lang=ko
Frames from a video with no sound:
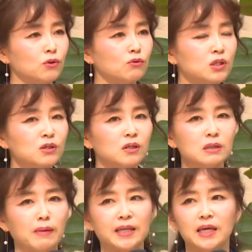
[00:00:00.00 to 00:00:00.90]
또 우리
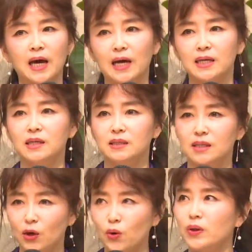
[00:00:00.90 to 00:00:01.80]
청년들 많이 아기
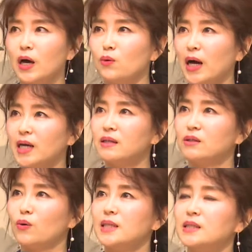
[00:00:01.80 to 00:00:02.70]
이제 결혼하고
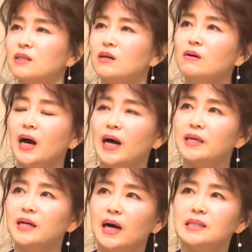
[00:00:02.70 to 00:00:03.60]
아기들도 갔지요.
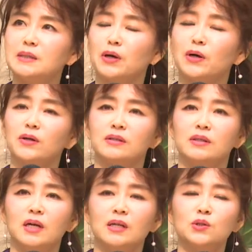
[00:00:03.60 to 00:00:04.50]
아기
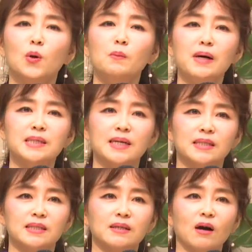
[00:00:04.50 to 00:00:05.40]
가지면 초음파
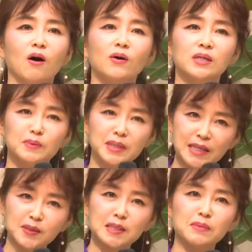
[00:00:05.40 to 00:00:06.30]
사진 어
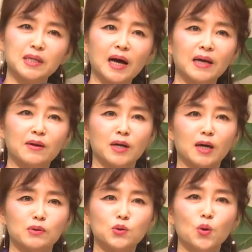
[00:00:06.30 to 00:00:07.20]
임신하셨습니다
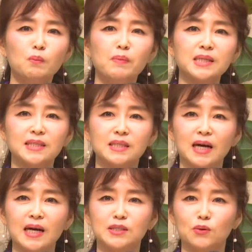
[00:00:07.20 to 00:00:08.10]
이렇게 하면서 초음파
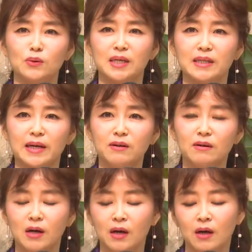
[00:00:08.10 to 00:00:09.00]
사진 가지고 오잖아요.
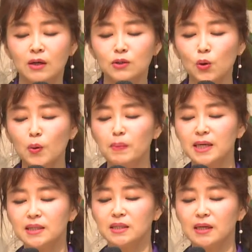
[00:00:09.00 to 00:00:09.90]
초음파
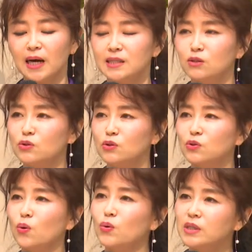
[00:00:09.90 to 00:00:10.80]
사진을 가지고
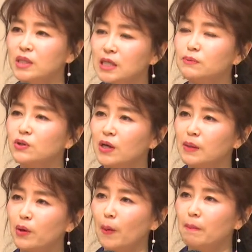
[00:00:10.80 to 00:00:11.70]
들어오는 길부터
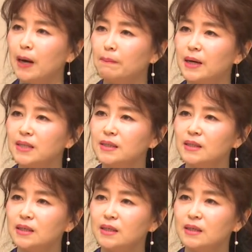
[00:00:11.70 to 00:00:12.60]
이미 엄마 아빠는